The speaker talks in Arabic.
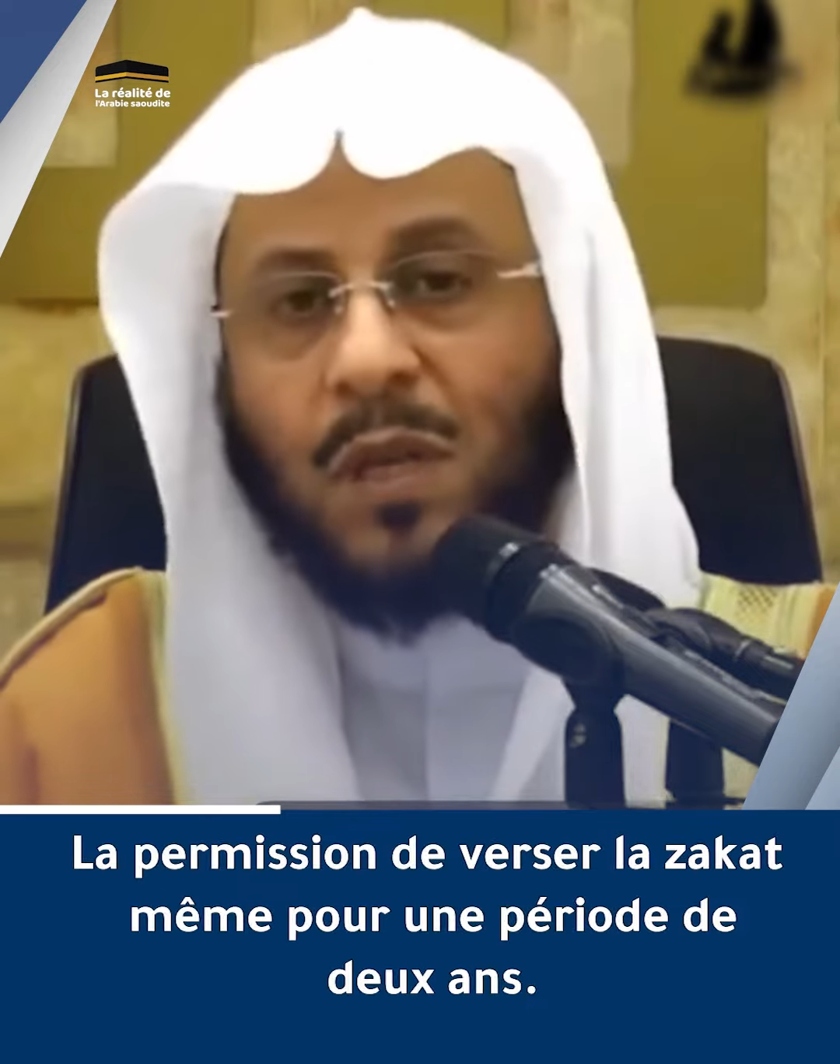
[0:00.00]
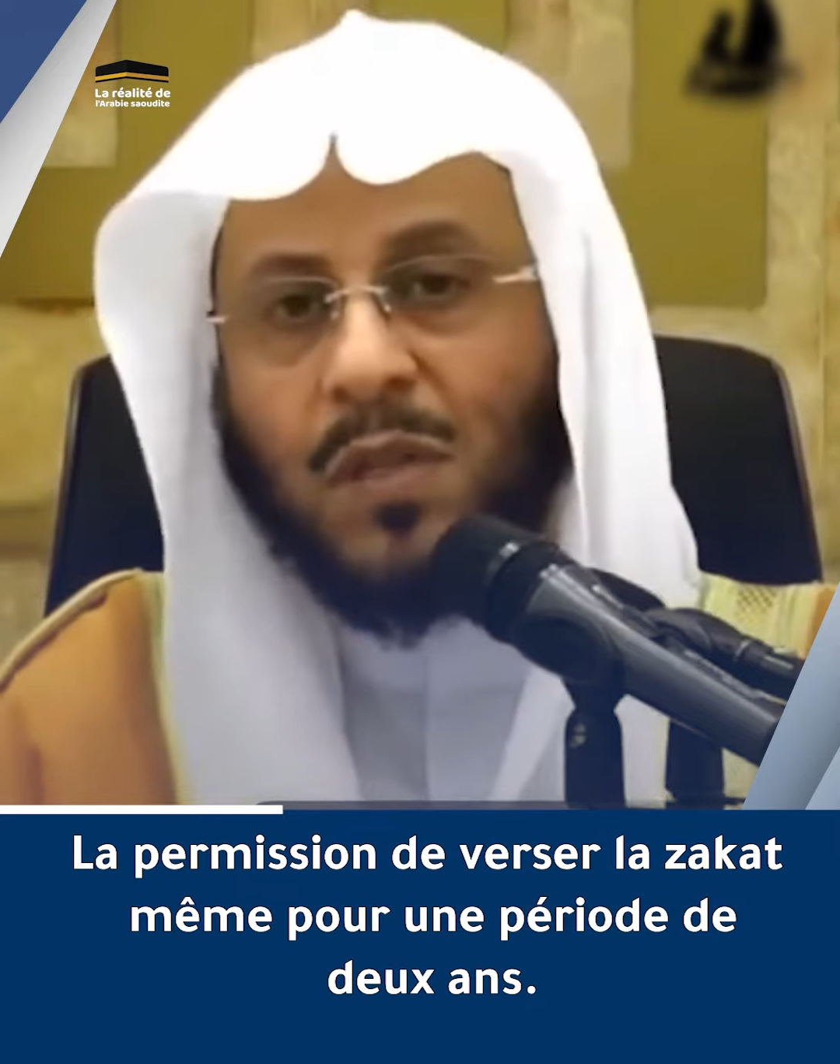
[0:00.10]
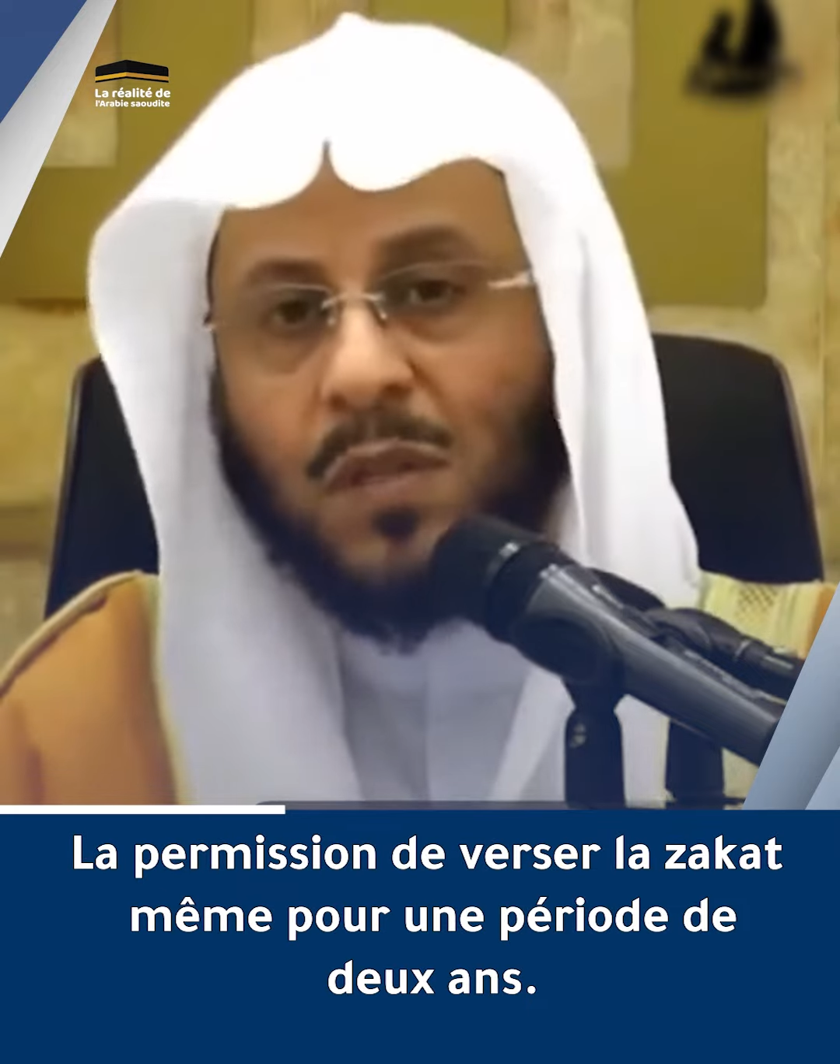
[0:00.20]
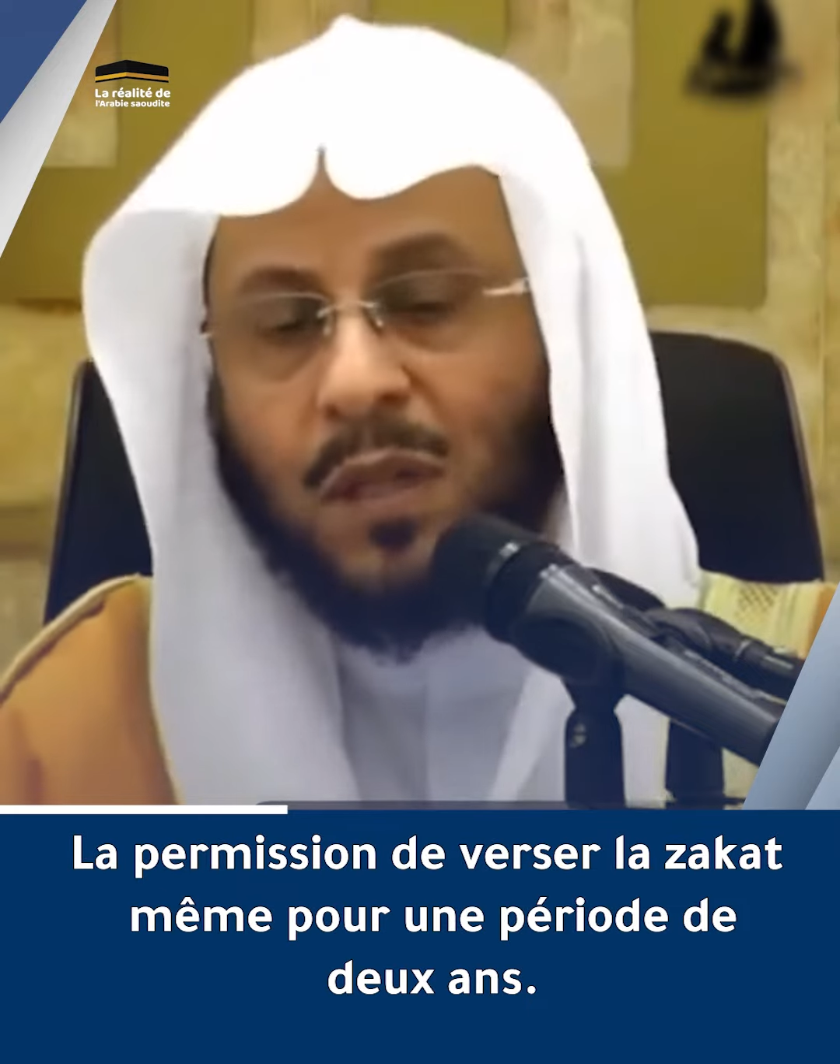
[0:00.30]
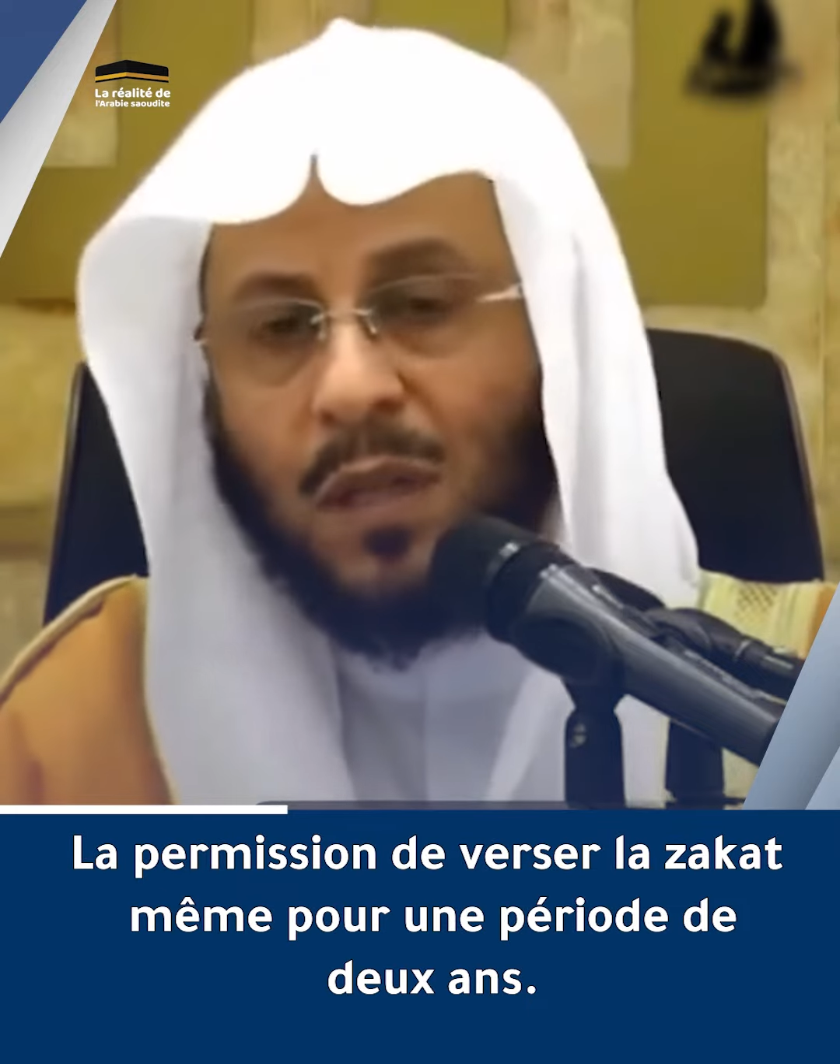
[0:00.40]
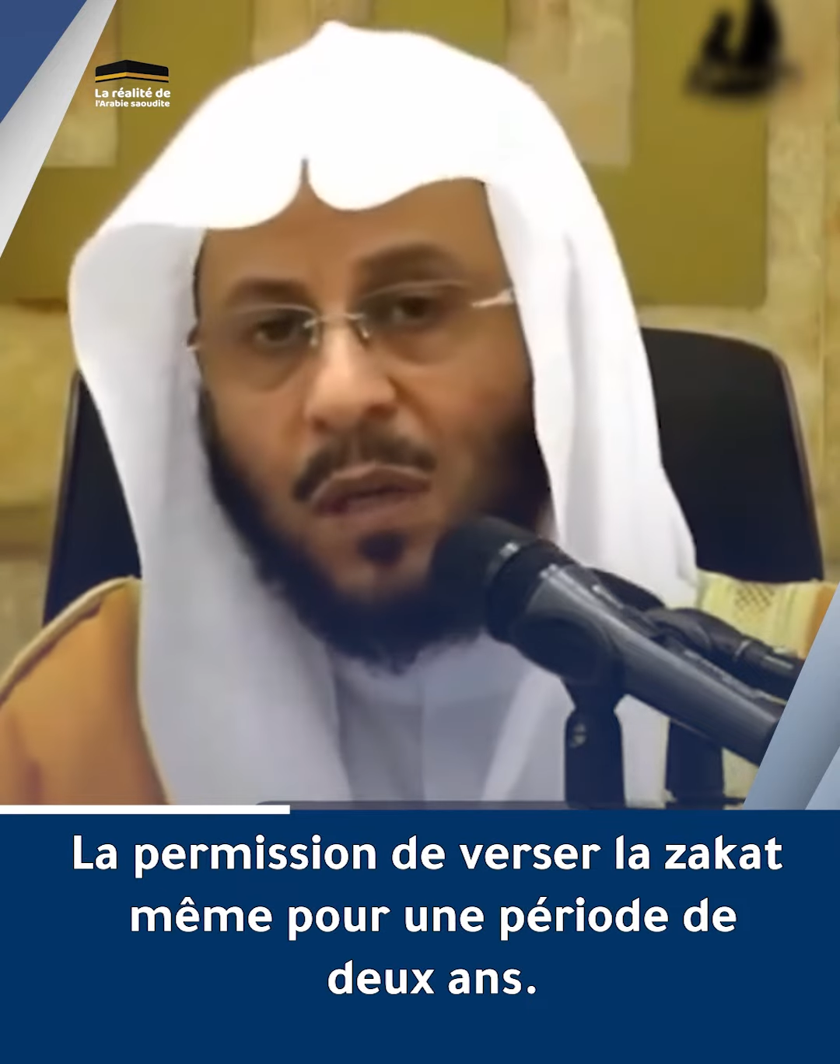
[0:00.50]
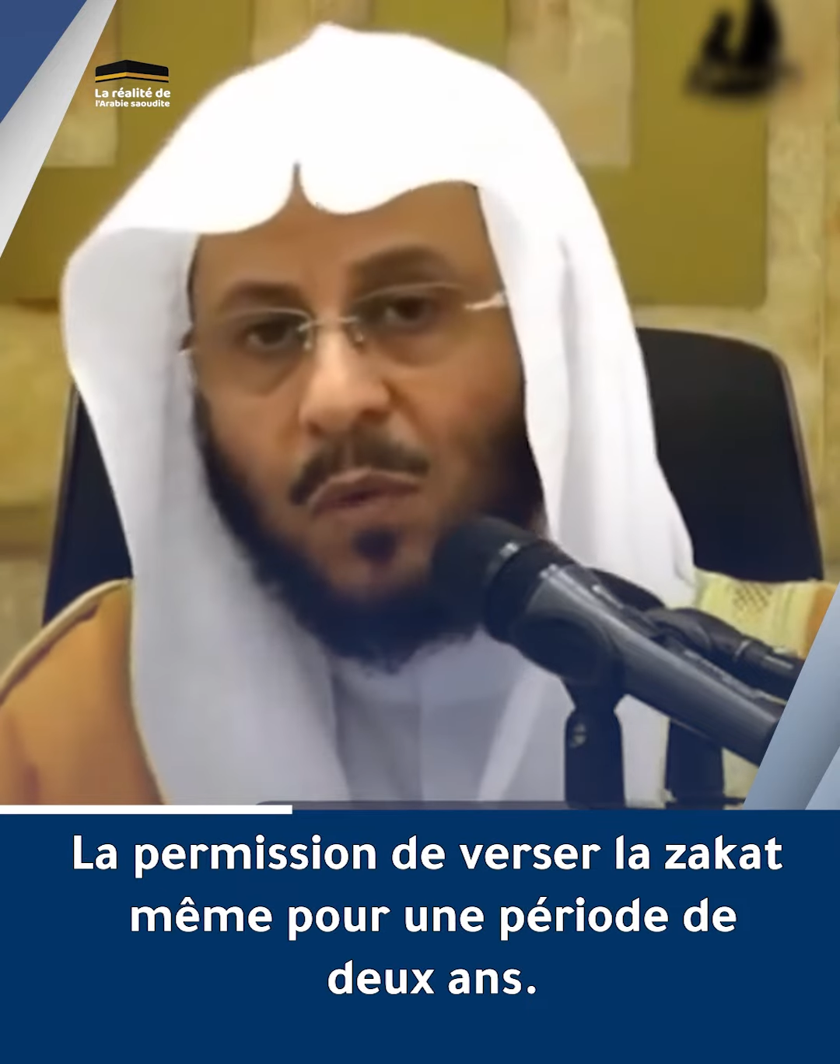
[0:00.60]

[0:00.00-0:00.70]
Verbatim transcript: الزكاة